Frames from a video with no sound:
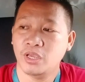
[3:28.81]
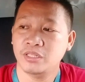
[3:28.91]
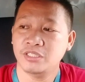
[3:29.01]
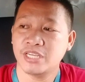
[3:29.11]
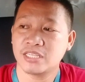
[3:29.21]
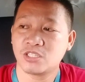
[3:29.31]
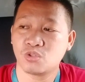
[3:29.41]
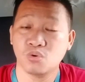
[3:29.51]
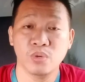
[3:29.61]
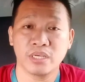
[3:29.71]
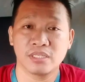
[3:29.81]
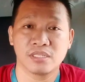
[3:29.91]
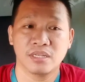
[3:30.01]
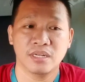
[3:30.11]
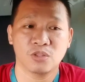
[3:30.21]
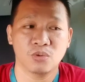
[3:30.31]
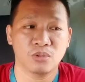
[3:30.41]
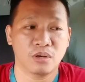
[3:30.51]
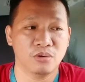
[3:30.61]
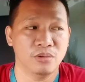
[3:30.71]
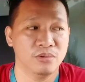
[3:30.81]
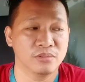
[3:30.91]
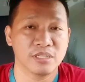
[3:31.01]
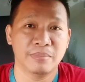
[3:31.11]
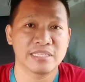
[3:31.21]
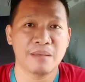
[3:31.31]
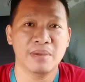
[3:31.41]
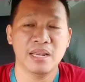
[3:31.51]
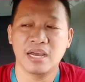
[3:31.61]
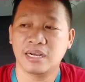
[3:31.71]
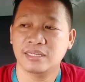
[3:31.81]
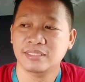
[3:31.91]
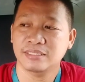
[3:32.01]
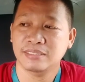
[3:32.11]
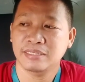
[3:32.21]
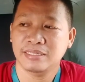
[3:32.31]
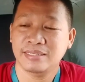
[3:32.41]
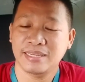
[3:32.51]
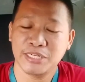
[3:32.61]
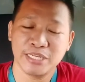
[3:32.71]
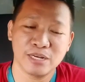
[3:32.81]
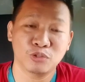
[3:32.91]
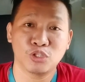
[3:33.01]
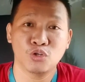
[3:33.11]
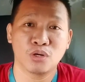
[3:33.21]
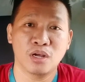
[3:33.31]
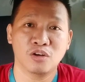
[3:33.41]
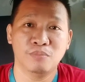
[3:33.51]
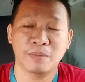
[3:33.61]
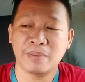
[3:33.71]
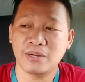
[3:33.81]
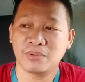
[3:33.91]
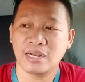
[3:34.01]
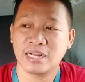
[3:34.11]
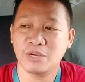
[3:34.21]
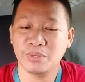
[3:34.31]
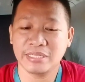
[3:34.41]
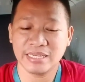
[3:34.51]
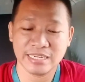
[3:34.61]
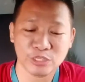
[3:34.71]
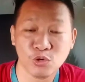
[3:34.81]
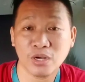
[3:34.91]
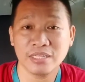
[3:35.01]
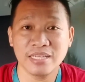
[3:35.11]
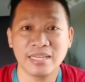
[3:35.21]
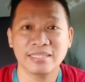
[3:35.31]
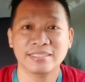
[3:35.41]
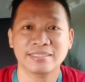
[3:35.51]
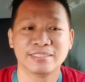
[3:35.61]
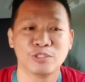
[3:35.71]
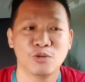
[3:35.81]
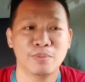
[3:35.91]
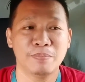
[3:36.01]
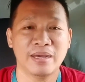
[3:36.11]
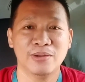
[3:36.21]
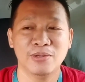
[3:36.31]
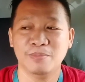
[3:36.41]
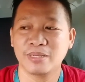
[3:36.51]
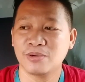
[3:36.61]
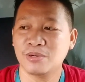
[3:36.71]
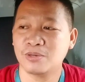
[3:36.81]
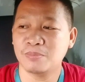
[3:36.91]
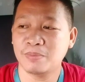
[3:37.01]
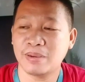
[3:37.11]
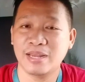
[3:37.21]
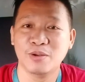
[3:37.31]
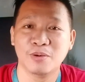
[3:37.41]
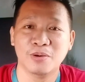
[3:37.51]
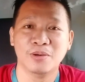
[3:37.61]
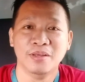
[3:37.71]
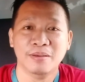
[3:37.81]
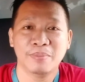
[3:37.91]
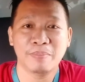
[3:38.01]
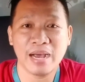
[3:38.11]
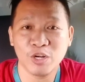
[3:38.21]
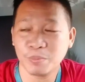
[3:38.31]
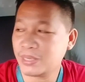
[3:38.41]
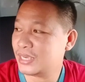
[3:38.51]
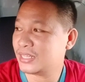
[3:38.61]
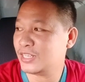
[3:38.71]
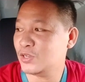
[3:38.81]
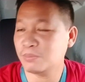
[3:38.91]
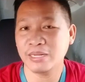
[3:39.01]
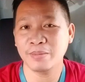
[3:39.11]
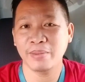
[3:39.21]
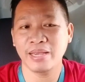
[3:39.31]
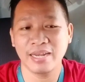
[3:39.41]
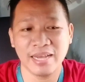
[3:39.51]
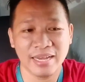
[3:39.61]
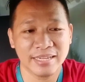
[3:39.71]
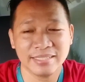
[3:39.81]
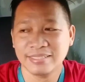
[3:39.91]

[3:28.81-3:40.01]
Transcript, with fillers: In just two weeks, natuto ako yung sama-sama lang. Ni hindi ako tinuruan kung paano gagawin. Ganito, ganyan. Kung paano lumiko, kung paano, paano pihitin yung manibela.